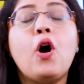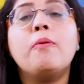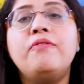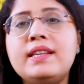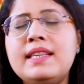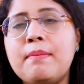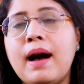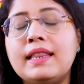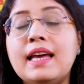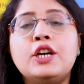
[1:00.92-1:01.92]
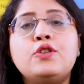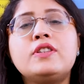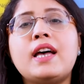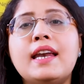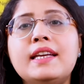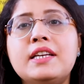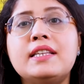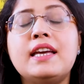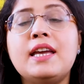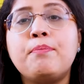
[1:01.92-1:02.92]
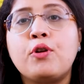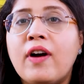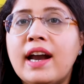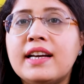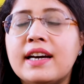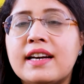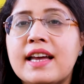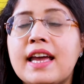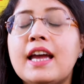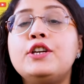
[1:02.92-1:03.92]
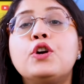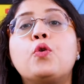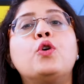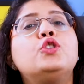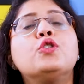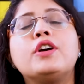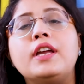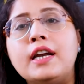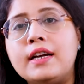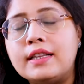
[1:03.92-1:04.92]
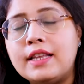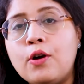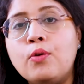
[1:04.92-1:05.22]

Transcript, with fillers: अब ऑब्वियस सी बात है ये जो सारी चीजें ये प्रोवाइड कर रहे हैं ये कोई तो क्रिएट करता